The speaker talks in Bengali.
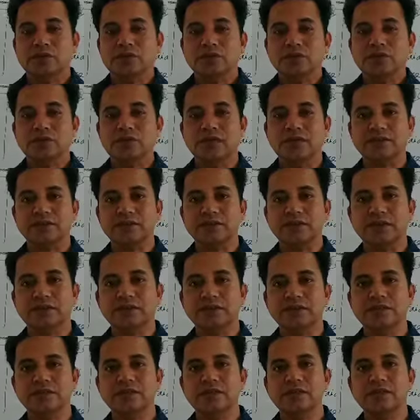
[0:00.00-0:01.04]

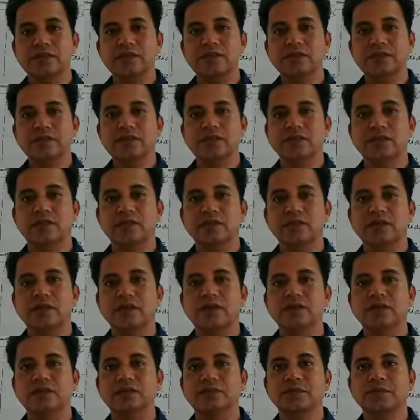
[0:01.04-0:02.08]
ছাত্রছাত্রীদের
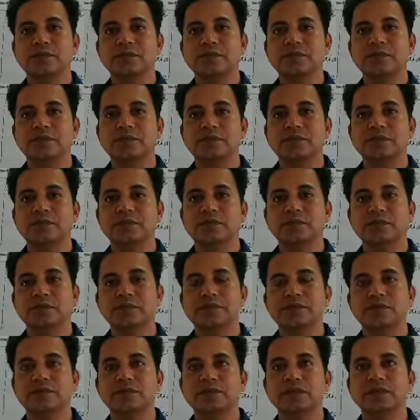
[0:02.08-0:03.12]
কোলাহলে ভরে যাবে শিক্ষা
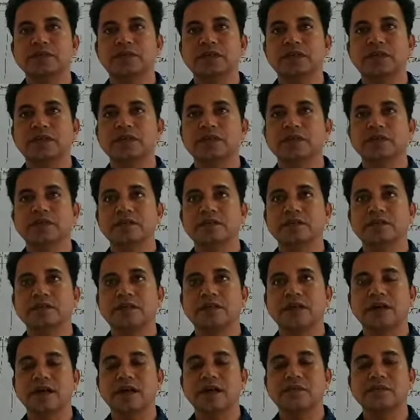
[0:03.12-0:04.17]
প্রতিষ্ঠান
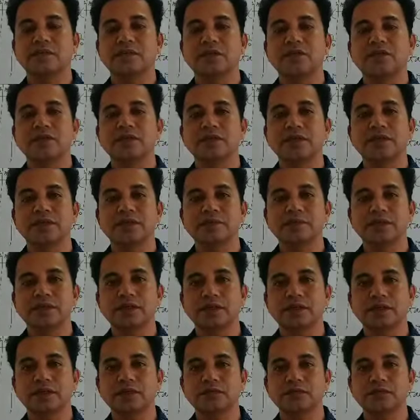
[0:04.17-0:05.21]
আমরাও আবার ফিরে
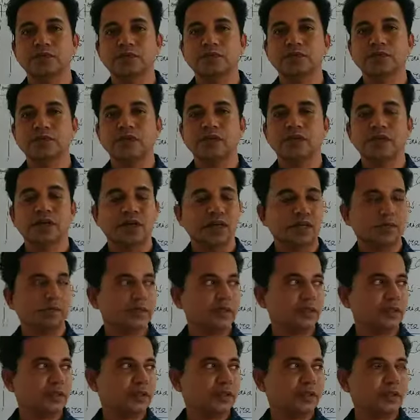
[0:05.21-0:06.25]
আসব
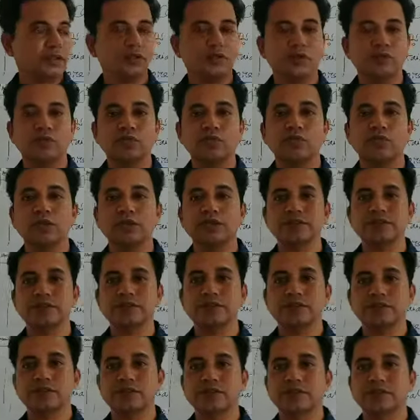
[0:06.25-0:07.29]
আমাদের সেই কর্মময়
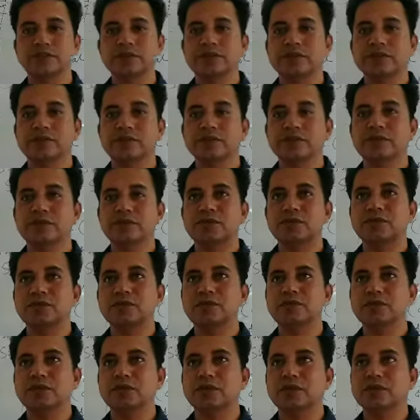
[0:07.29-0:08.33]
জীবনে
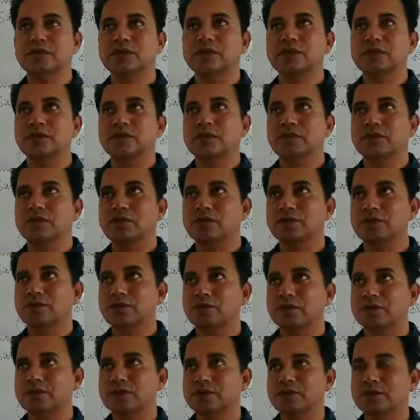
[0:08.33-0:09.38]
সুন্দর
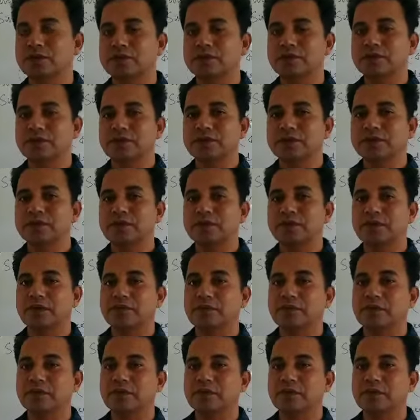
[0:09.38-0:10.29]
কর্মময় জীবনে ফিরতে পাব